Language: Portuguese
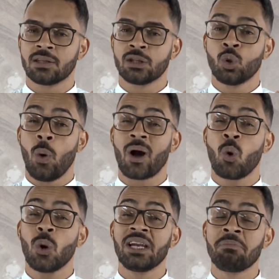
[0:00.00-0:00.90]
no
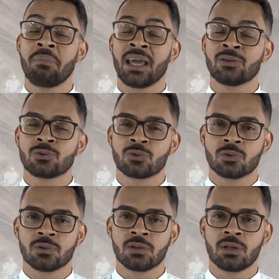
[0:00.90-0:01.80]
acolhimento,
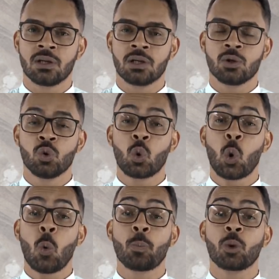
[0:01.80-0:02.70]
no
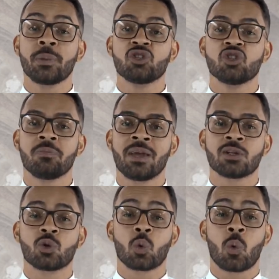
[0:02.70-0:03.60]

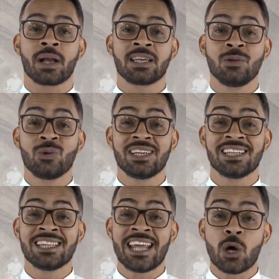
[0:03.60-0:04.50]
comprometimento com aquilo que
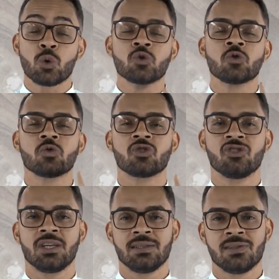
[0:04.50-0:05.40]
Deus nos
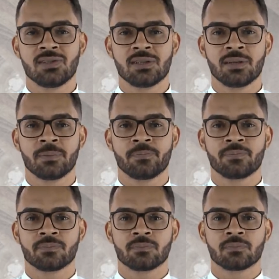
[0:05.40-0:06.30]
diz,
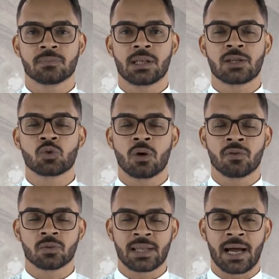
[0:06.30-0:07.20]
Sua
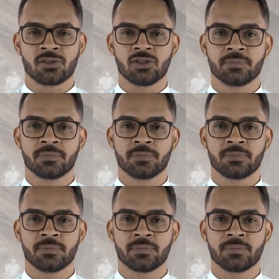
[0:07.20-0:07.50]
vontade,